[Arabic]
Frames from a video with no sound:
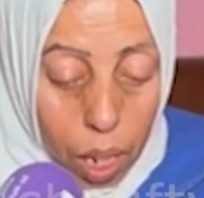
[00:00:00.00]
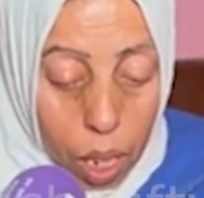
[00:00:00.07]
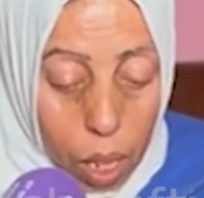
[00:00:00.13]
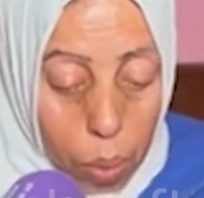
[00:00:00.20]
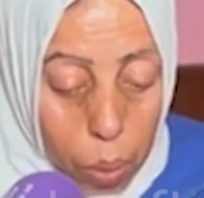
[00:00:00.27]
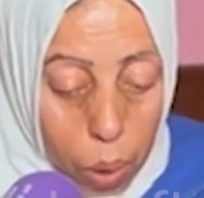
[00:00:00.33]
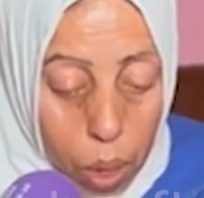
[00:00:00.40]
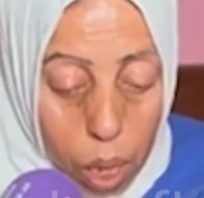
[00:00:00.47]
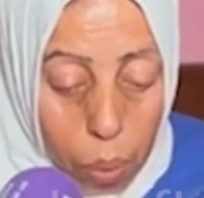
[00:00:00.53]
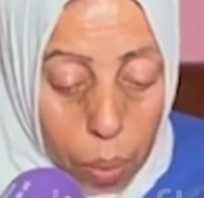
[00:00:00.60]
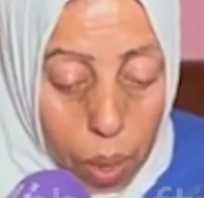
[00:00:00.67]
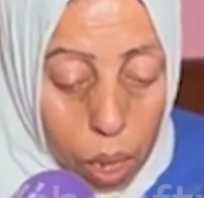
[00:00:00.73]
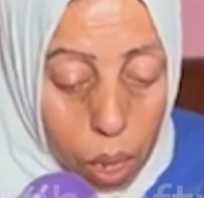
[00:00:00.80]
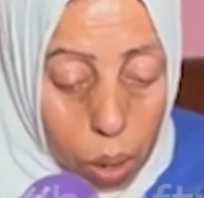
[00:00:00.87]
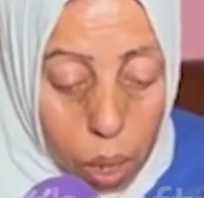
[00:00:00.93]

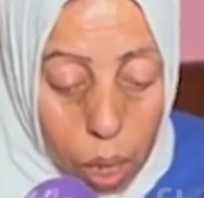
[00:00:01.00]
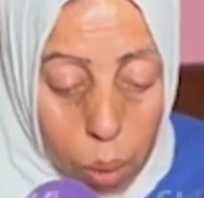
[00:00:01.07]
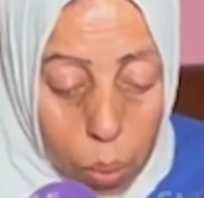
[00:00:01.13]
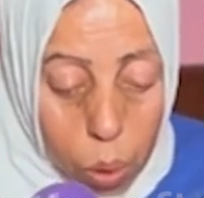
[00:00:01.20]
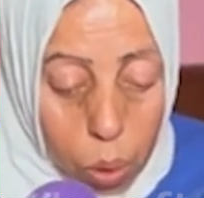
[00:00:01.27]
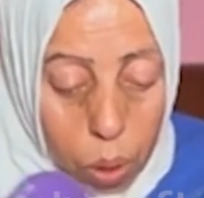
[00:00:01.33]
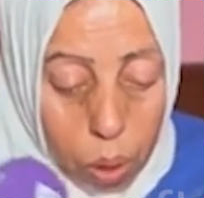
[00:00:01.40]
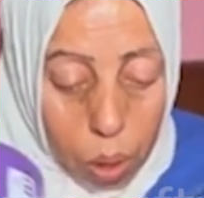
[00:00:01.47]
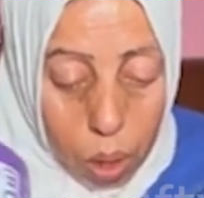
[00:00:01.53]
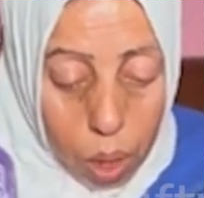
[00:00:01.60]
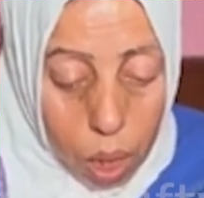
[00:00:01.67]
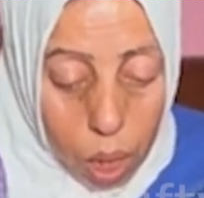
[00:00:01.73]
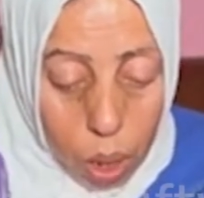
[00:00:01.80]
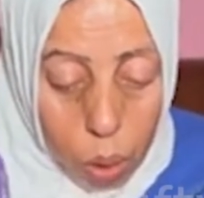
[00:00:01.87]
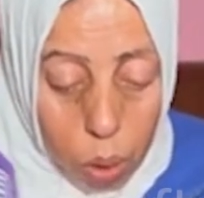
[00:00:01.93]
كيبغيوها كيموتو
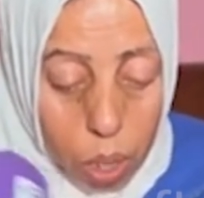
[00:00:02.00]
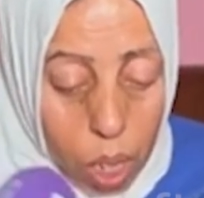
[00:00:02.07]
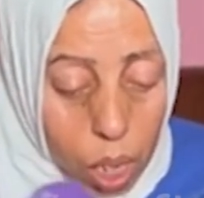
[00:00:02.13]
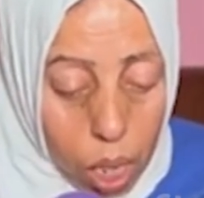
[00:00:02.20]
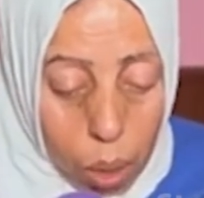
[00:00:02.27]
عليها كلشي